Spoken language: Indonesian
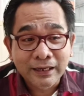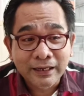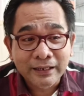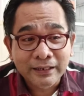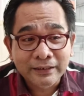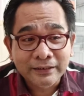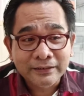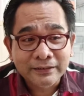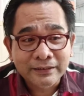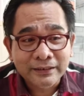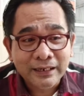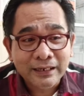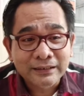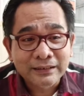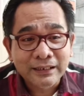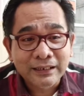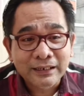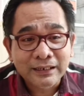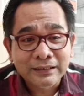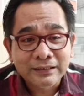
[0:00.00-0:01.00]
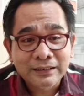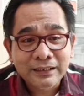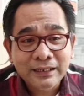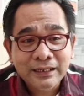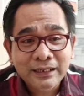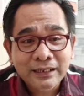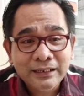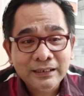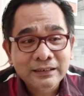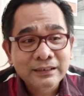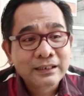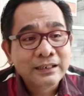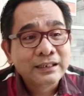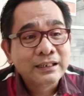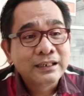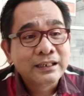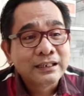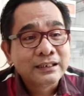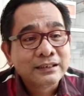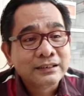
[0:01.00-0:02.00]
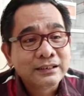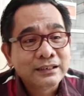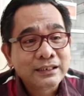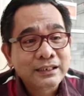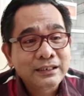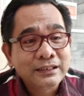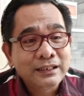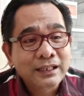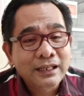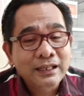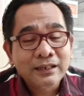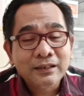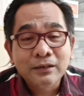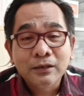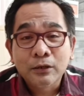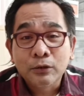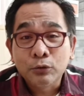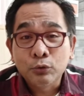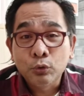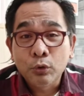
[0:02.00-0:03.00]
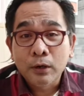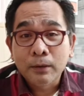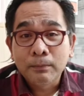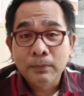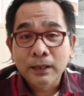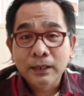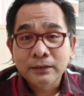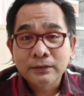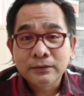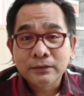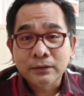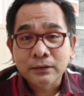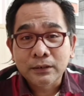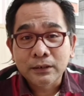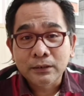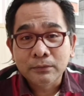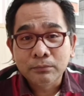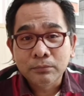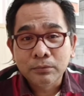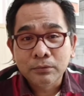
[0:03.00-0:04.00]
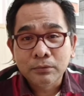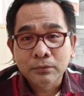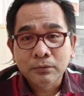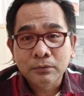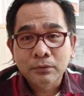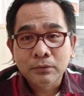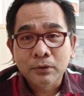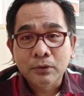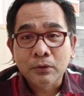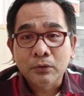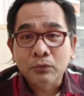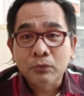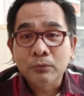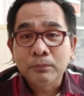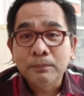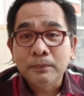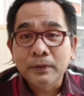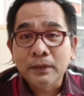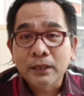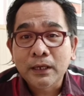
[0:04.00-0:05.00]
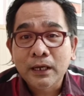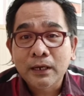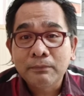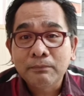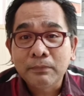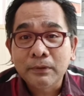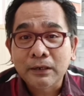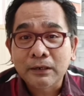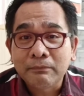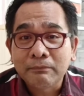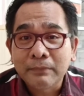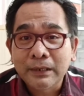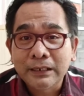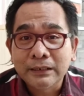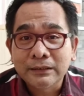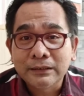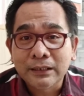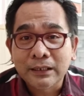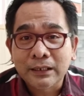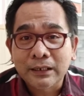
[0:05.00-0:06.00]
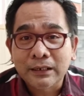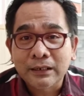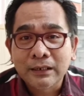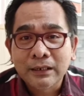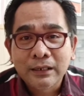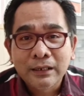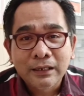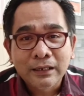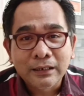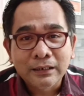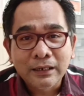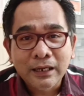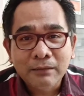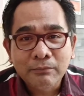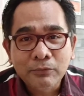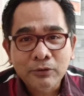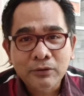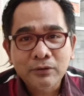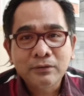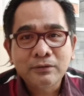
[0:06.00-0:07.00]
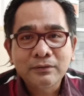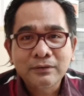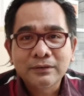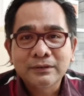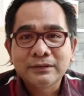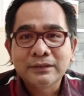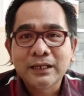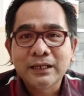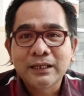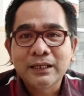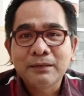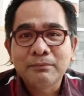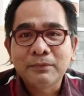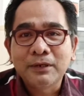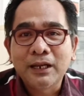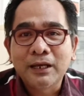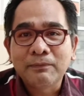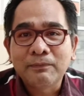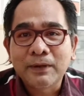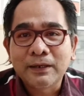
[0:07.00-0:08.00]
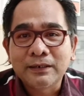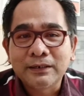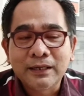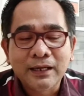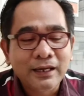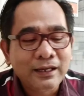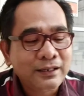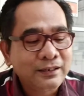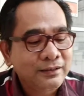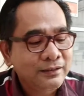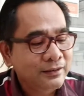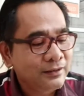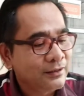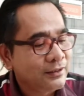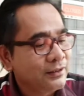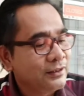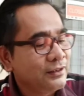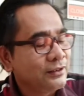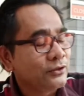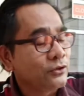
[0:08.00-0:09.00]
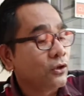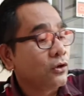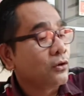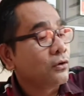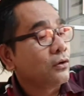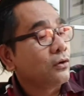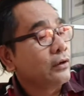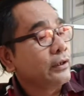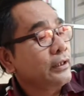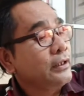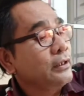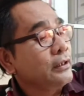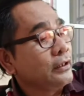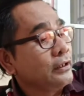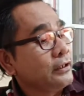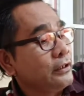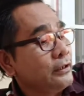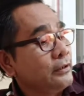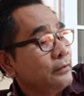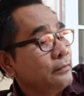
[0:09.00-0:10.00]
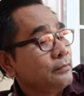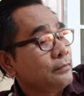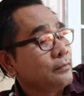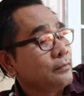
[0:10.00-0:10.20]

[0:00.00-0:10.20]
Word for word: guys. Rata-rata sekitar 12.000 rupiah per meter. Namun saya mendapatkan di toko ini